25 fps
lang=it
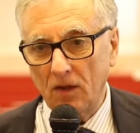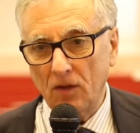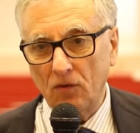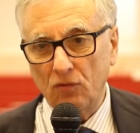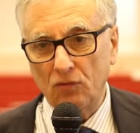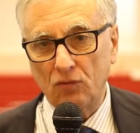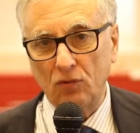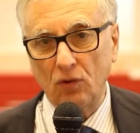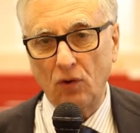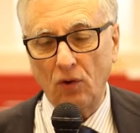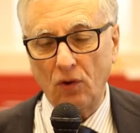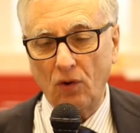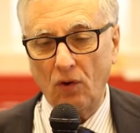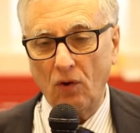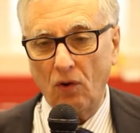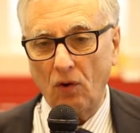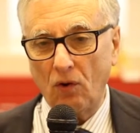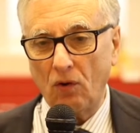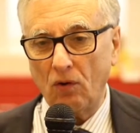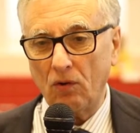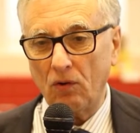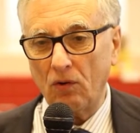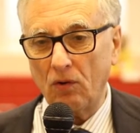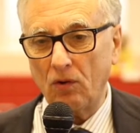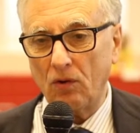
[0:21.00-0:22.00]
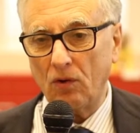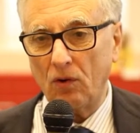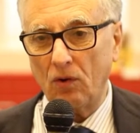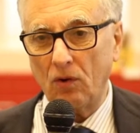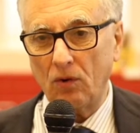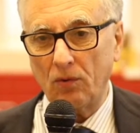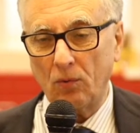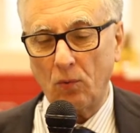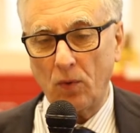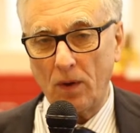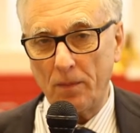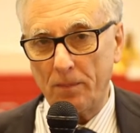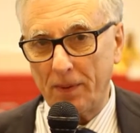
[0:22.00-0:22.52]
sono
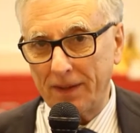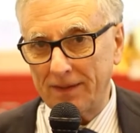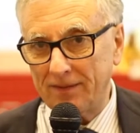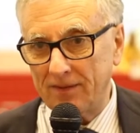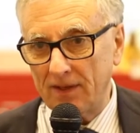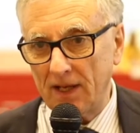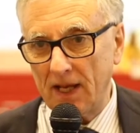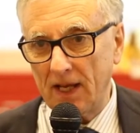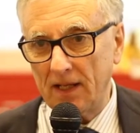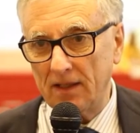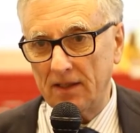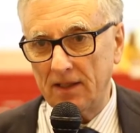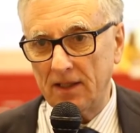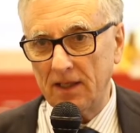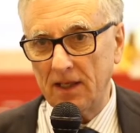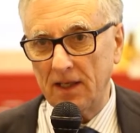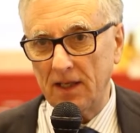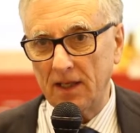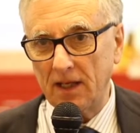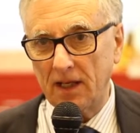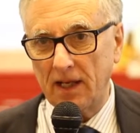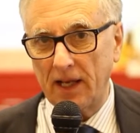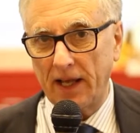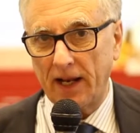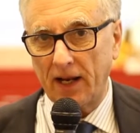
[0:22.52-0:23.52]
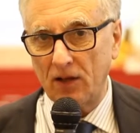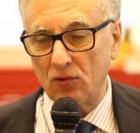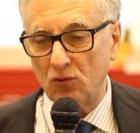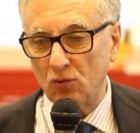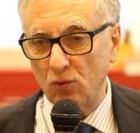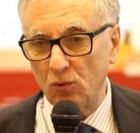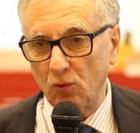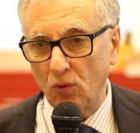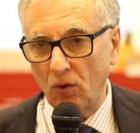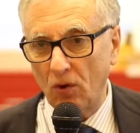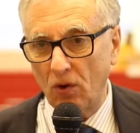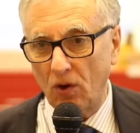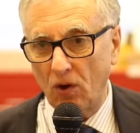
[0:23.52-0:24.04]
eh, quei pazienti che
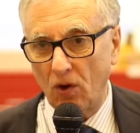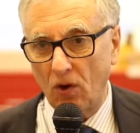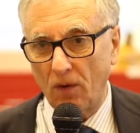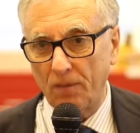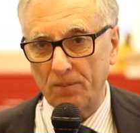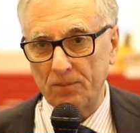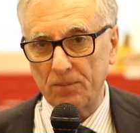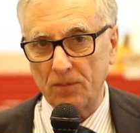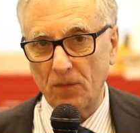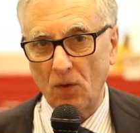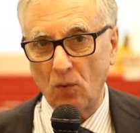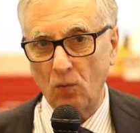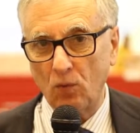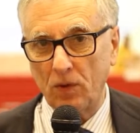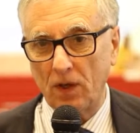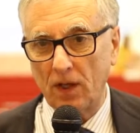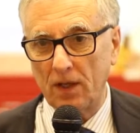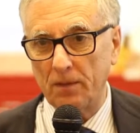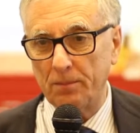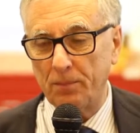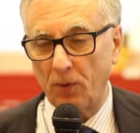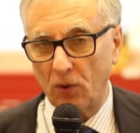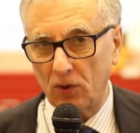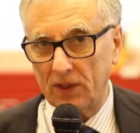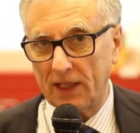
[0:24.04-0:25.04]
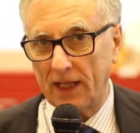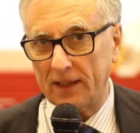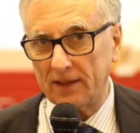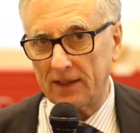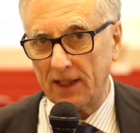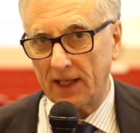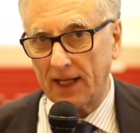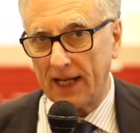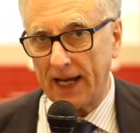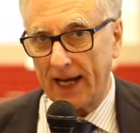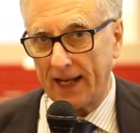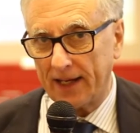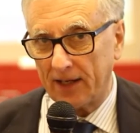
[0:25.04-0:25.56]
raggiungono un
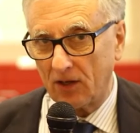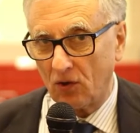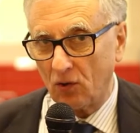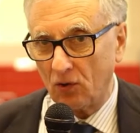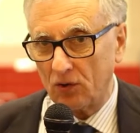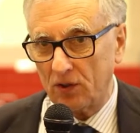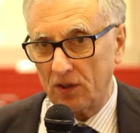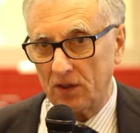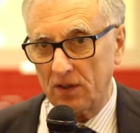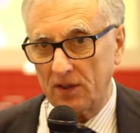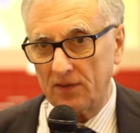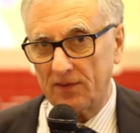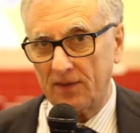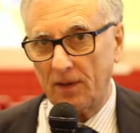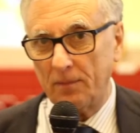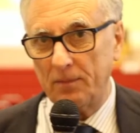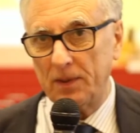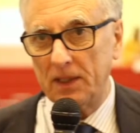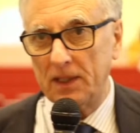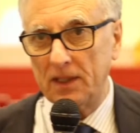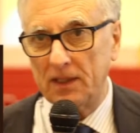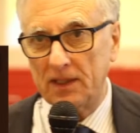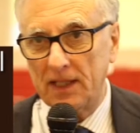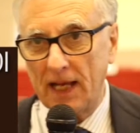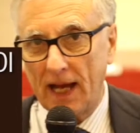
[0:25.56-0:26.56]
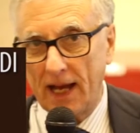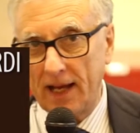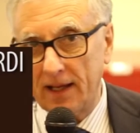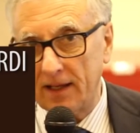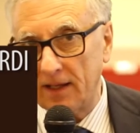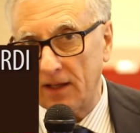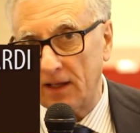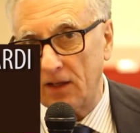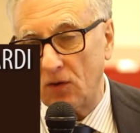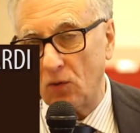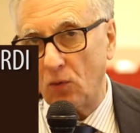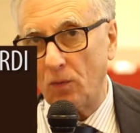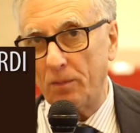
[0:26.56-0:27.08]
importante carico di disabilità
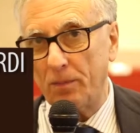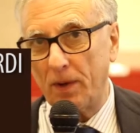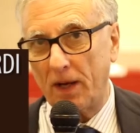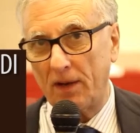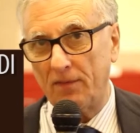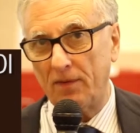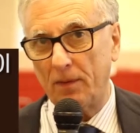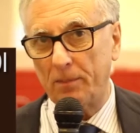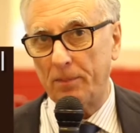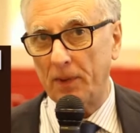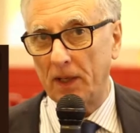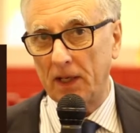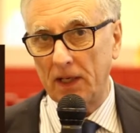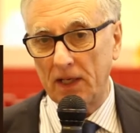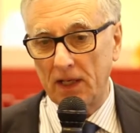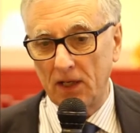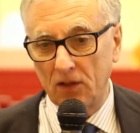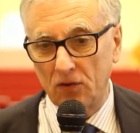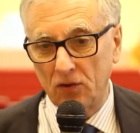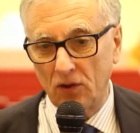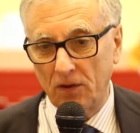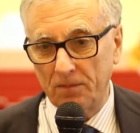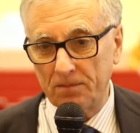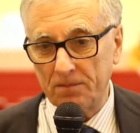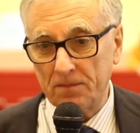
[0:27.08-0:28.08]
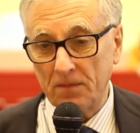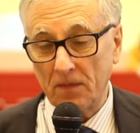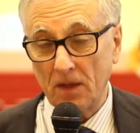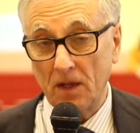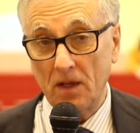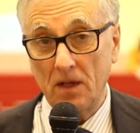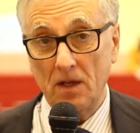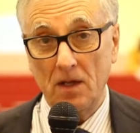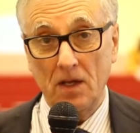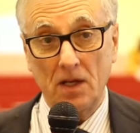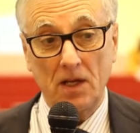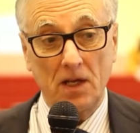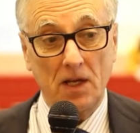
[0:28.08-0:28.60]
in un breve periodo
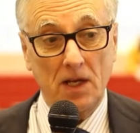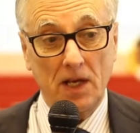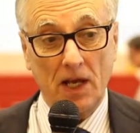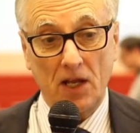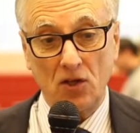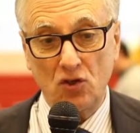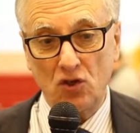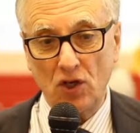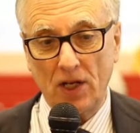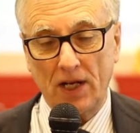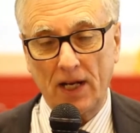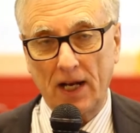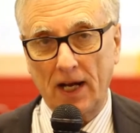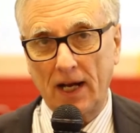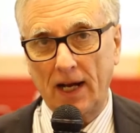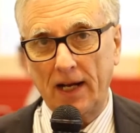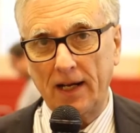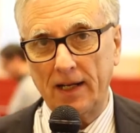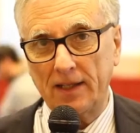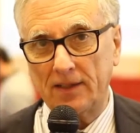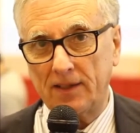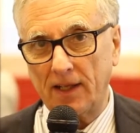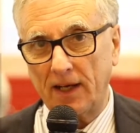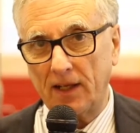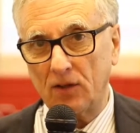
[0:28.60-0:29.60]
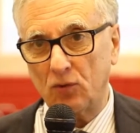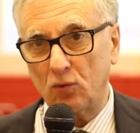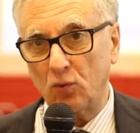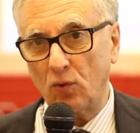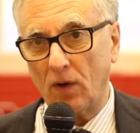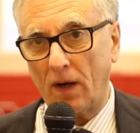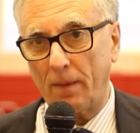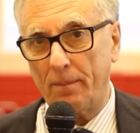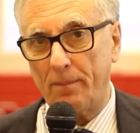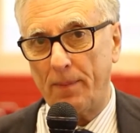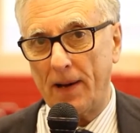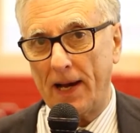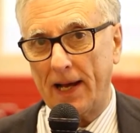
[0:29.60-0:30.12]
in genere la
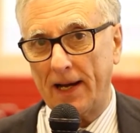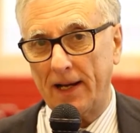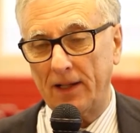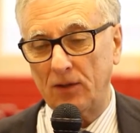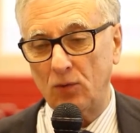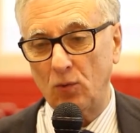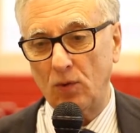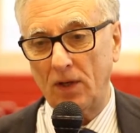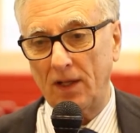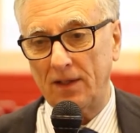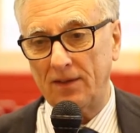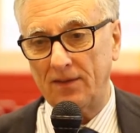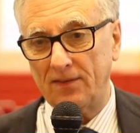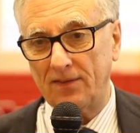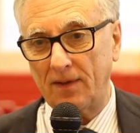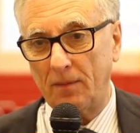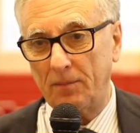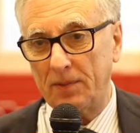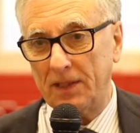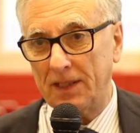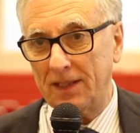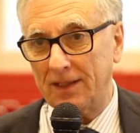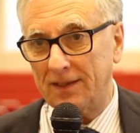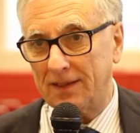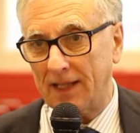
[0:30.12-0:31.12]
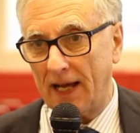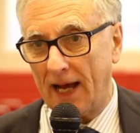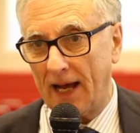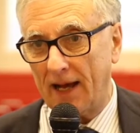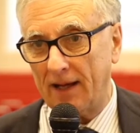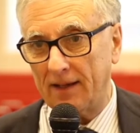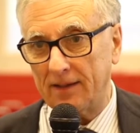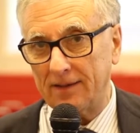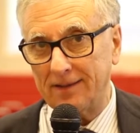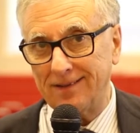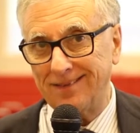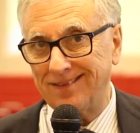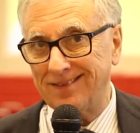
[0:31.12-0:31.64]
letteratura parla di una disabilità
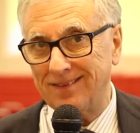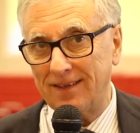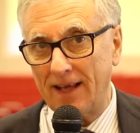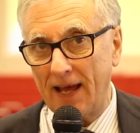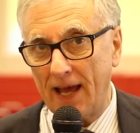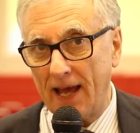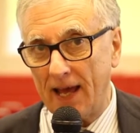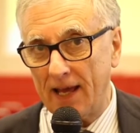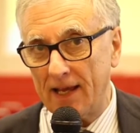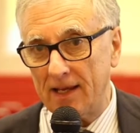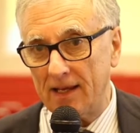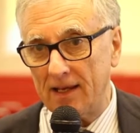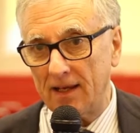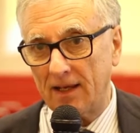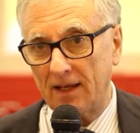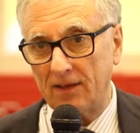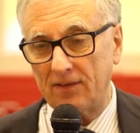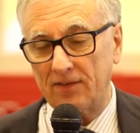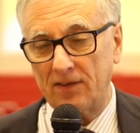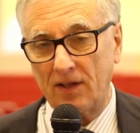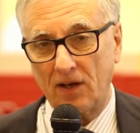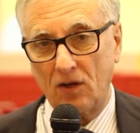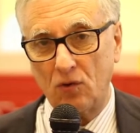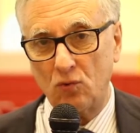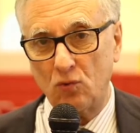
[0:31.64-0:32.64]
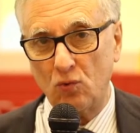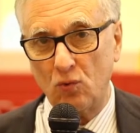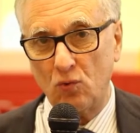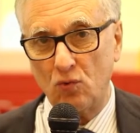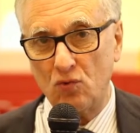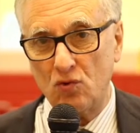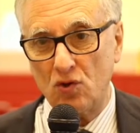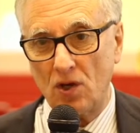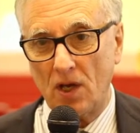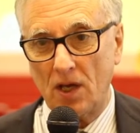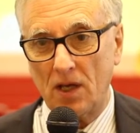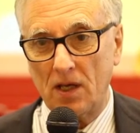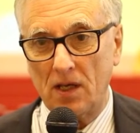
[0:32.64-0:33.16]
di 6 che si
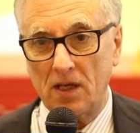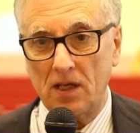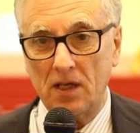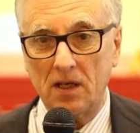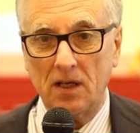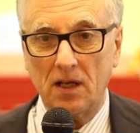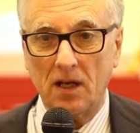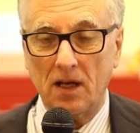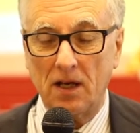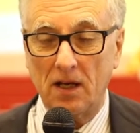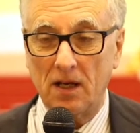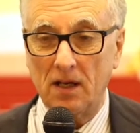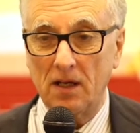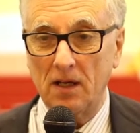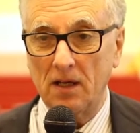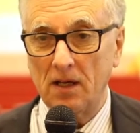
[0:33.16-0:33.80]
raggiunge in